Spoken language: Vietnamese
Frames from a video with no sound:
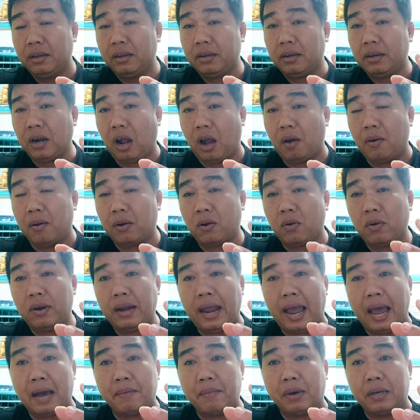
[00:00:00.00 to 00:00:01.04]
rồi con
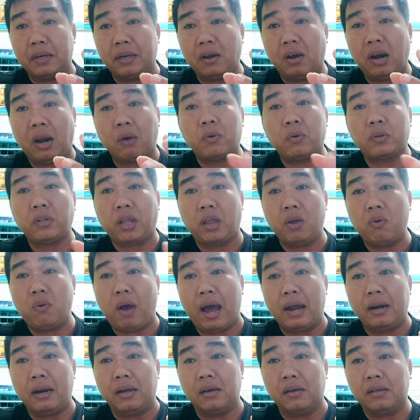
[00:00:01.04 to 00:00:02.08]
gà mình nó đâu có tiêu
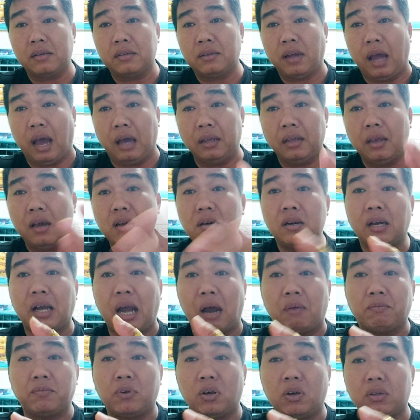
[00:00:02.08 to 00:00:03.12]
hóa được ở dưới nó
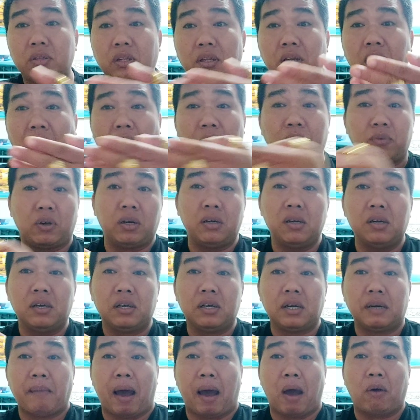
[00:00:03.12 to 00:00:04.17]
không có không có
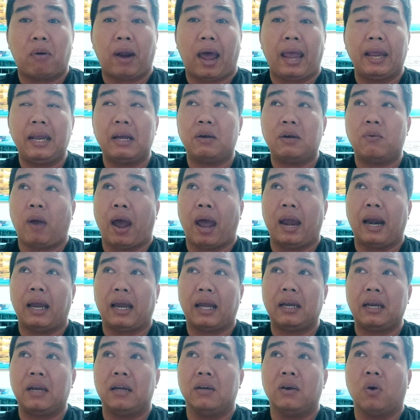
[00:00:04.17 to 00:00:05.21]
đưa bào thải ra ngoài
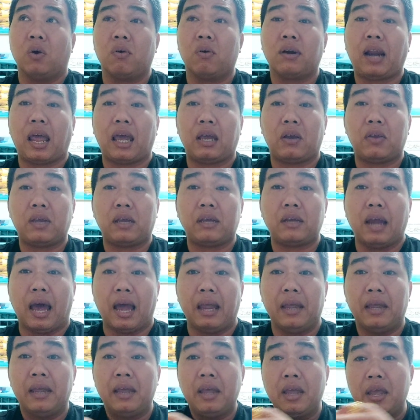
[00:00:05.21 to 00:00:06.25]
là cái đường ruột nó đang có vấn
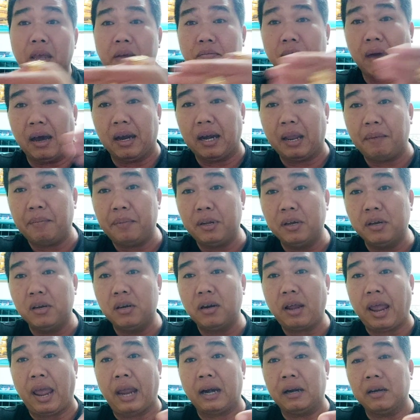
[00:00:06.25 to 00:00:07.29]
đề mà anh em đưa
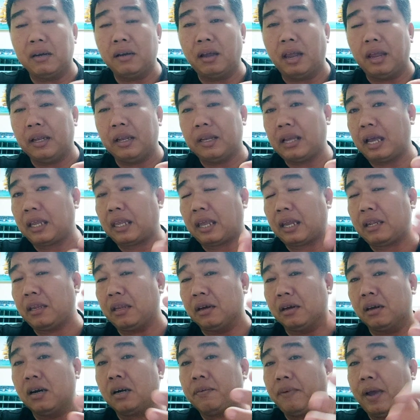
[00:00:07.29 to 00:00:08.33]
nó ăn nữa thì cái chính
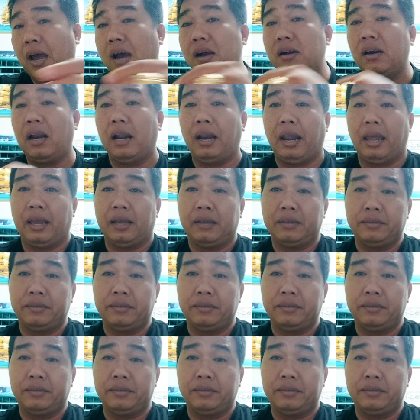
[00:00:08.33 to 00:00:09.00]
giữa nó ứ lại liền